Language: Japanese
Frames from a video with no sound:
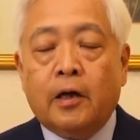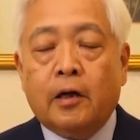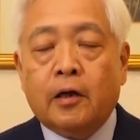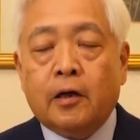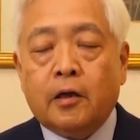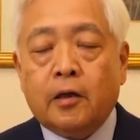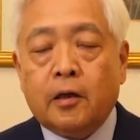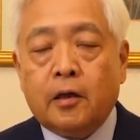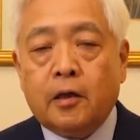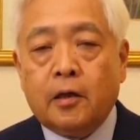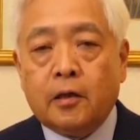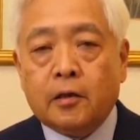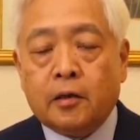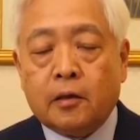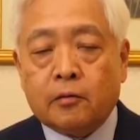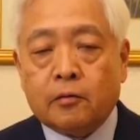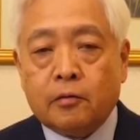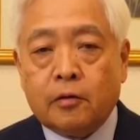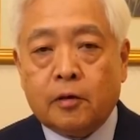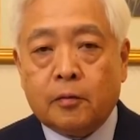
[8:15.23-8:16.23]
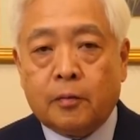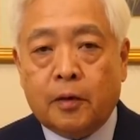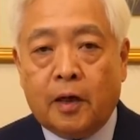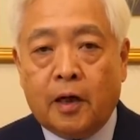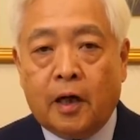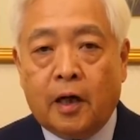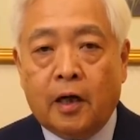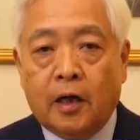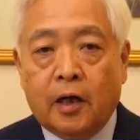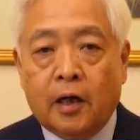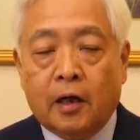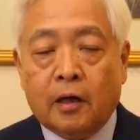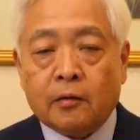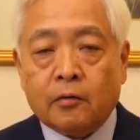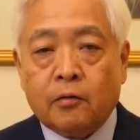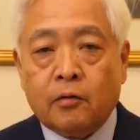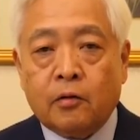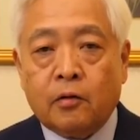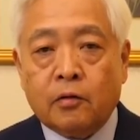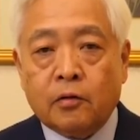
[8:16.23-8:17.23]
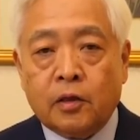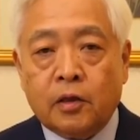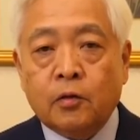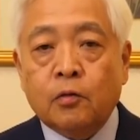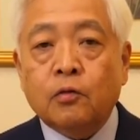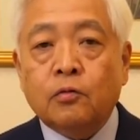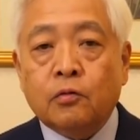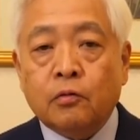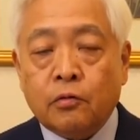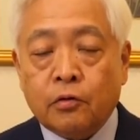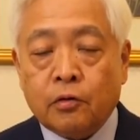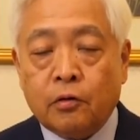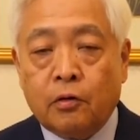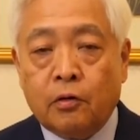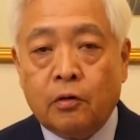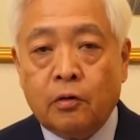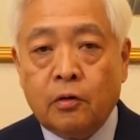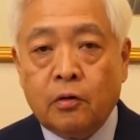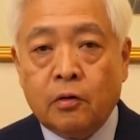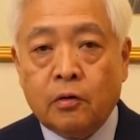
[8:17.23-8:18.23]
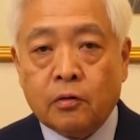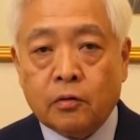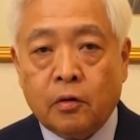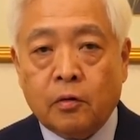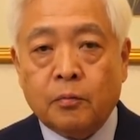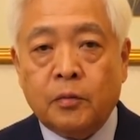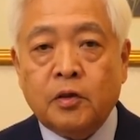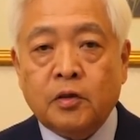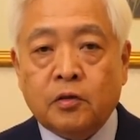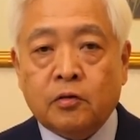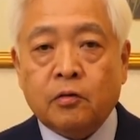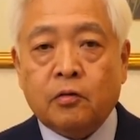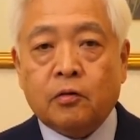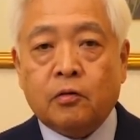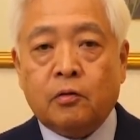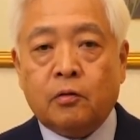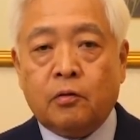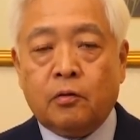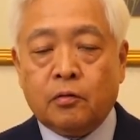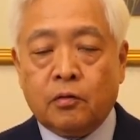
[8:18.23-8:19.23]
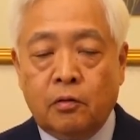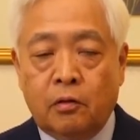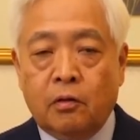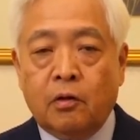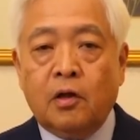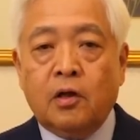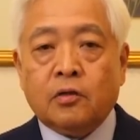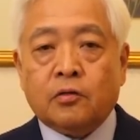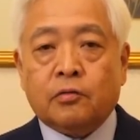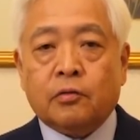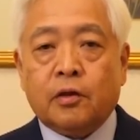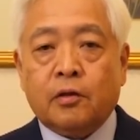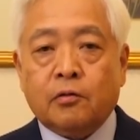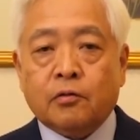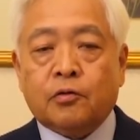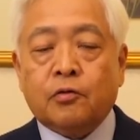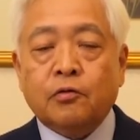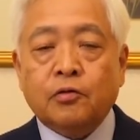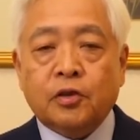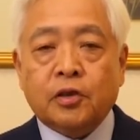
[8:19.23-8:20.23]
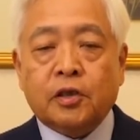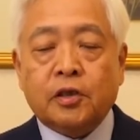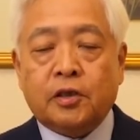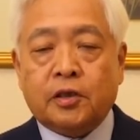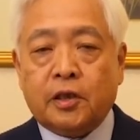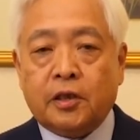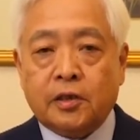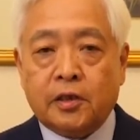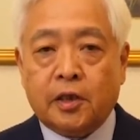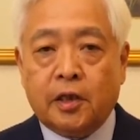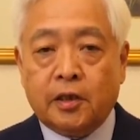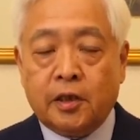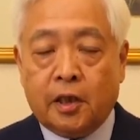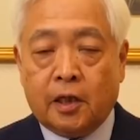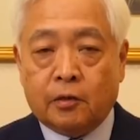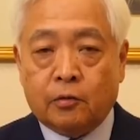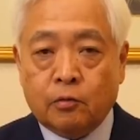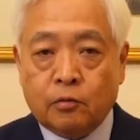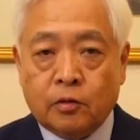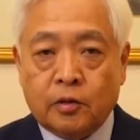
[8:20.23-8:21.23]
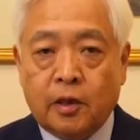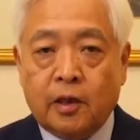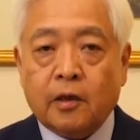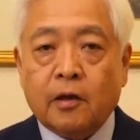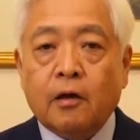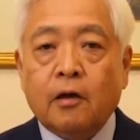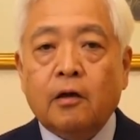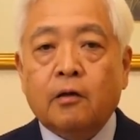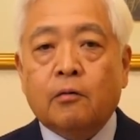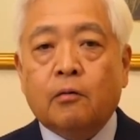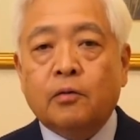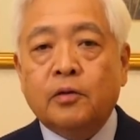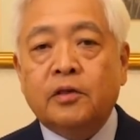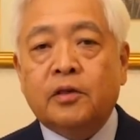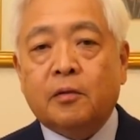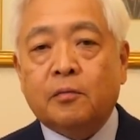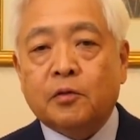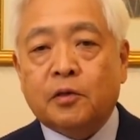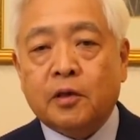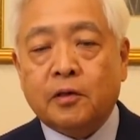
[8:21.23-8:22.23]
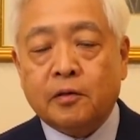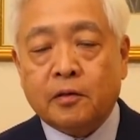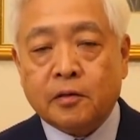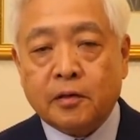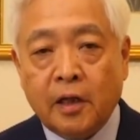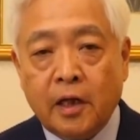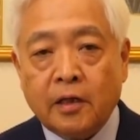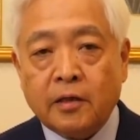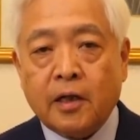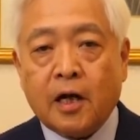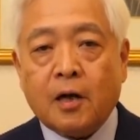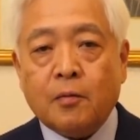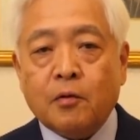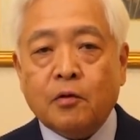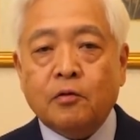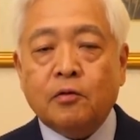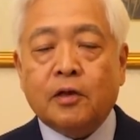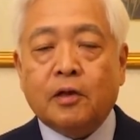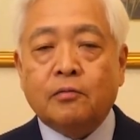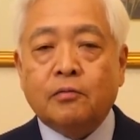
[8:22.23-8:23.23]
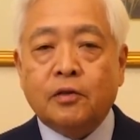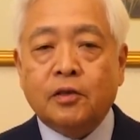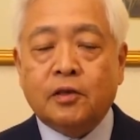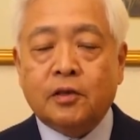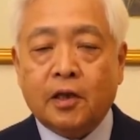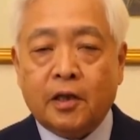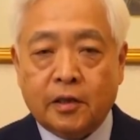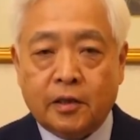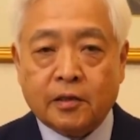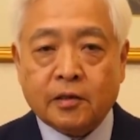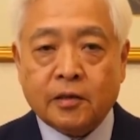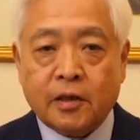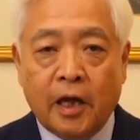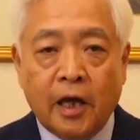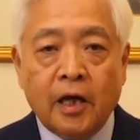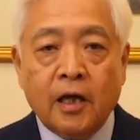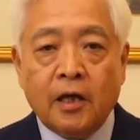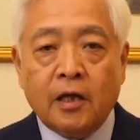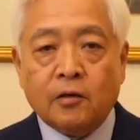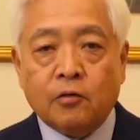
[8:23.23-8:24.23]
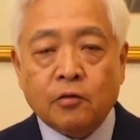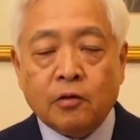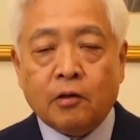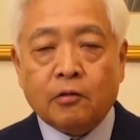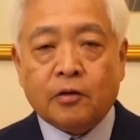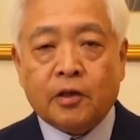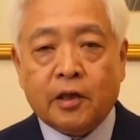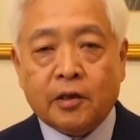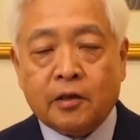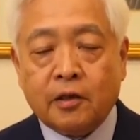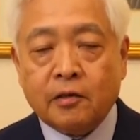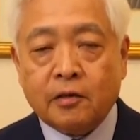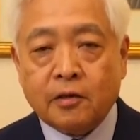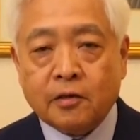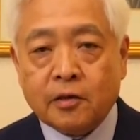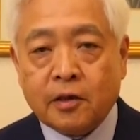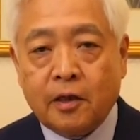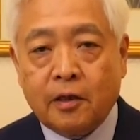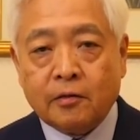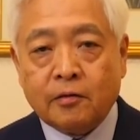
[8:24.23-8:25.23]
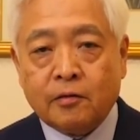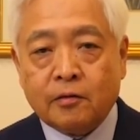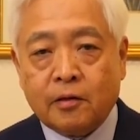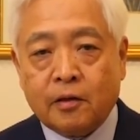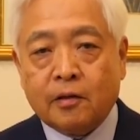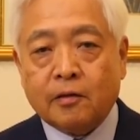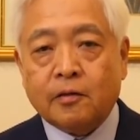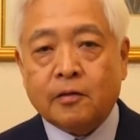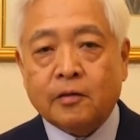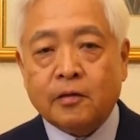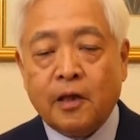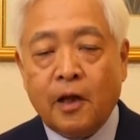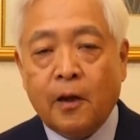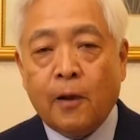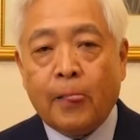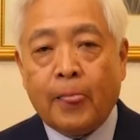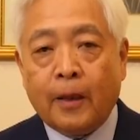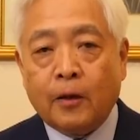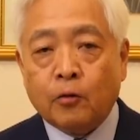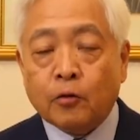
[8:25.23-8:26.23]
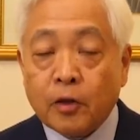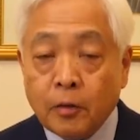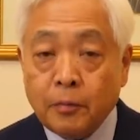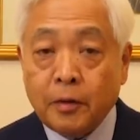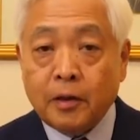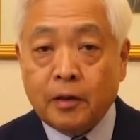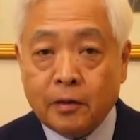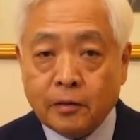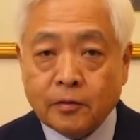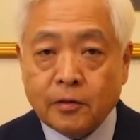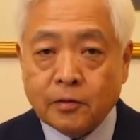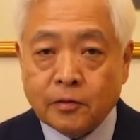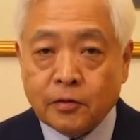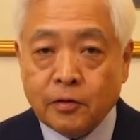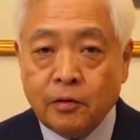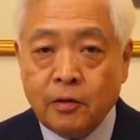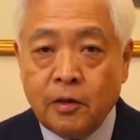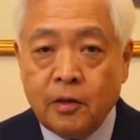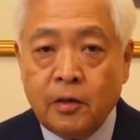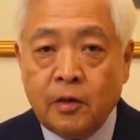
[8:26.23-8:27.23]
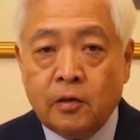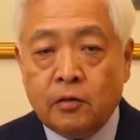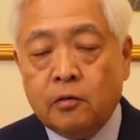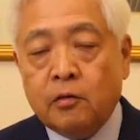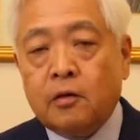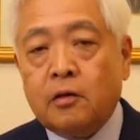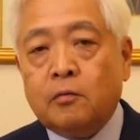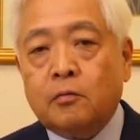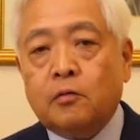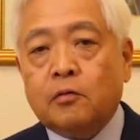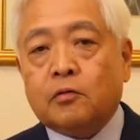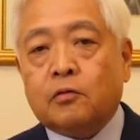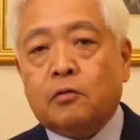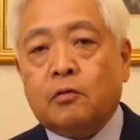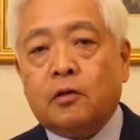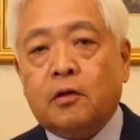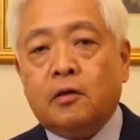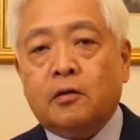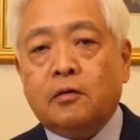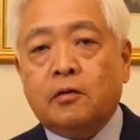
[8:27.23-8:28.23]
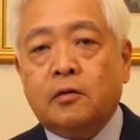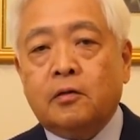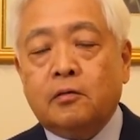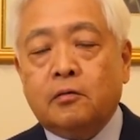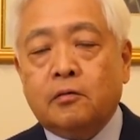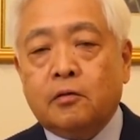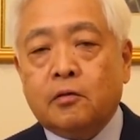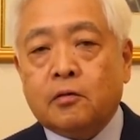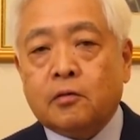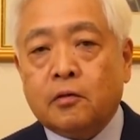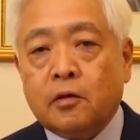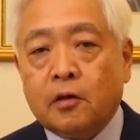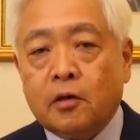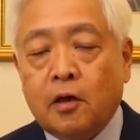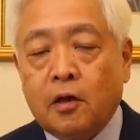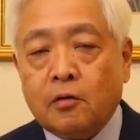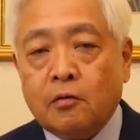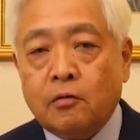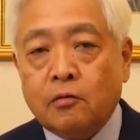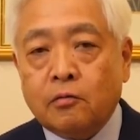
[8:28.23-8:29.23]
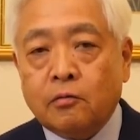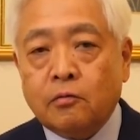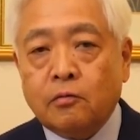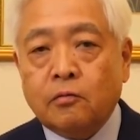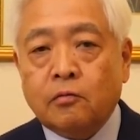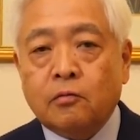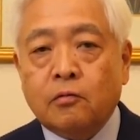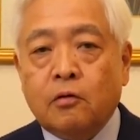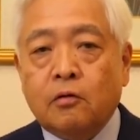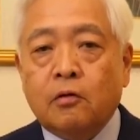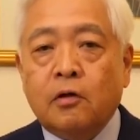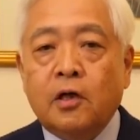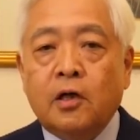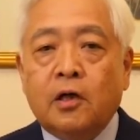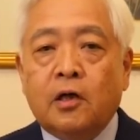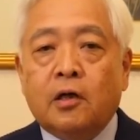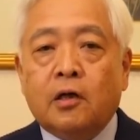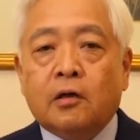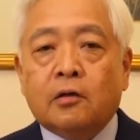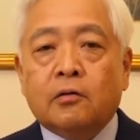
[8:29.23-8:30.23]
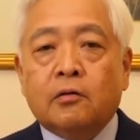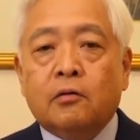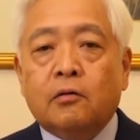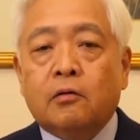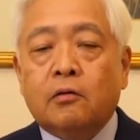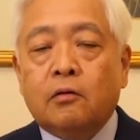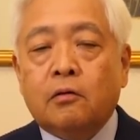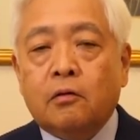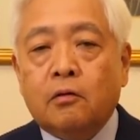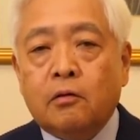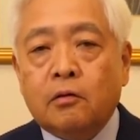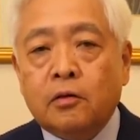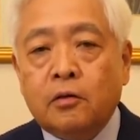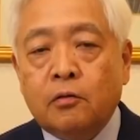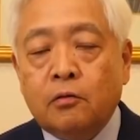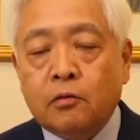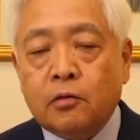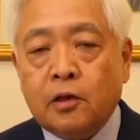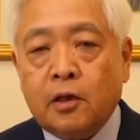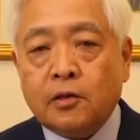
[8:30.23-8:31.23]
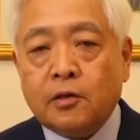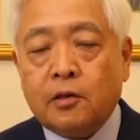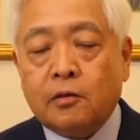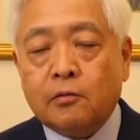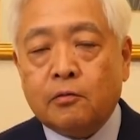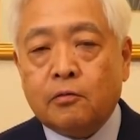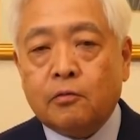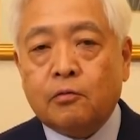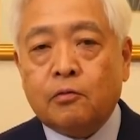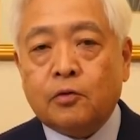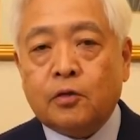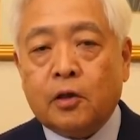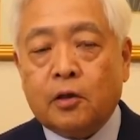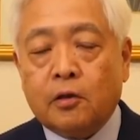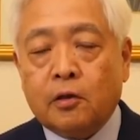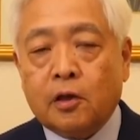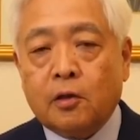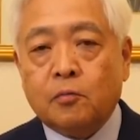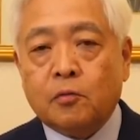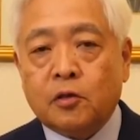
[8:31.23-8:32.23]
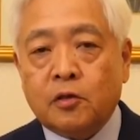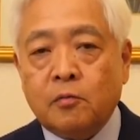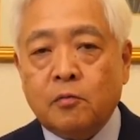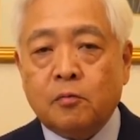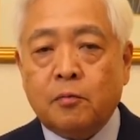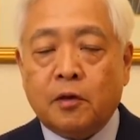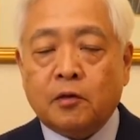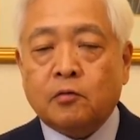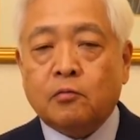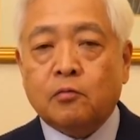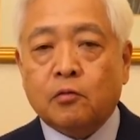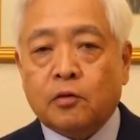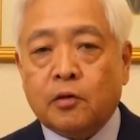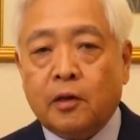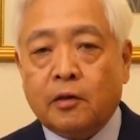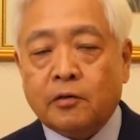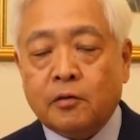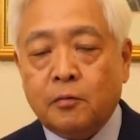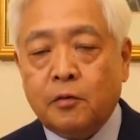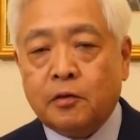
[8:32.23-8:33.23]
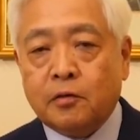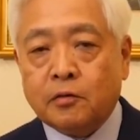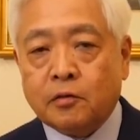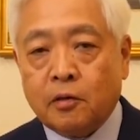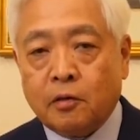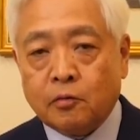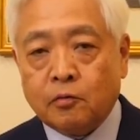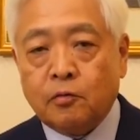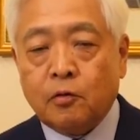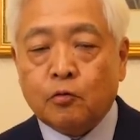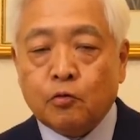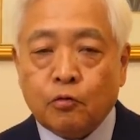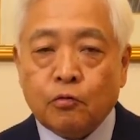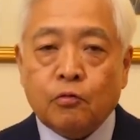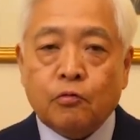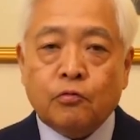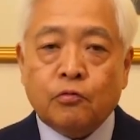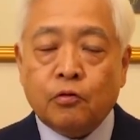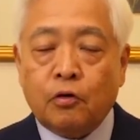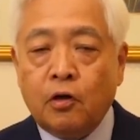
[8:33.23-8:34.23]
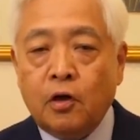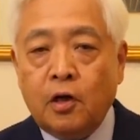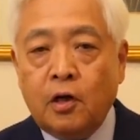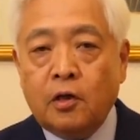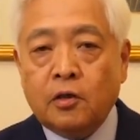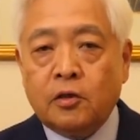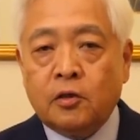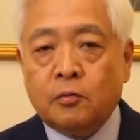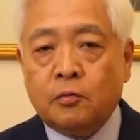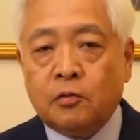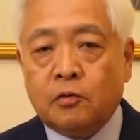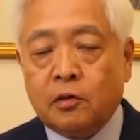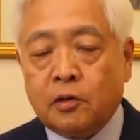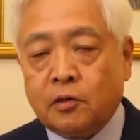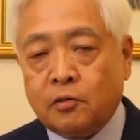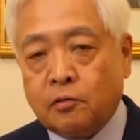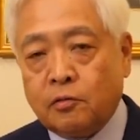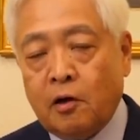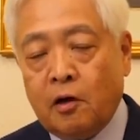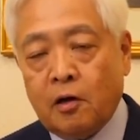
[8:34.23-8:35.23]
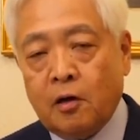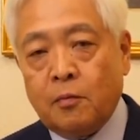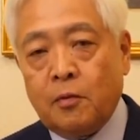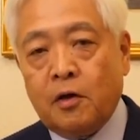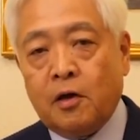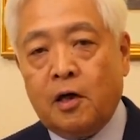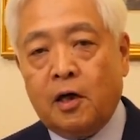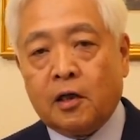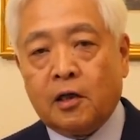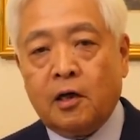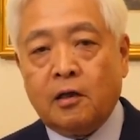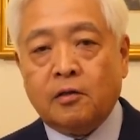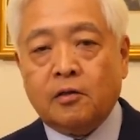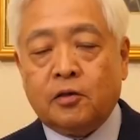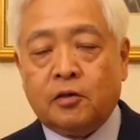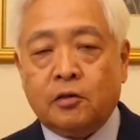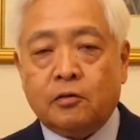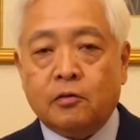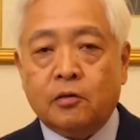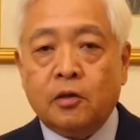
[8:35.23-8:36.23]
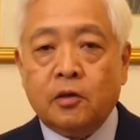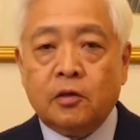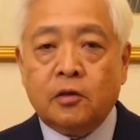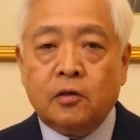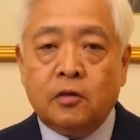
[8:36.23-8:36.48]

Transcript: えー、例えばあの違法投票の民主党のそれを組織した人間なんか突然こうインタビューしてんですね仲間のようなふりしてですねどんなことやったんですかって言ったらですね4年前の話ですよいやもうそこら辺にいるですね外国のあの違法滞在の労働者なんかも全部バスに乗って集めてさそれで投票所自分たちの仲間が管理してる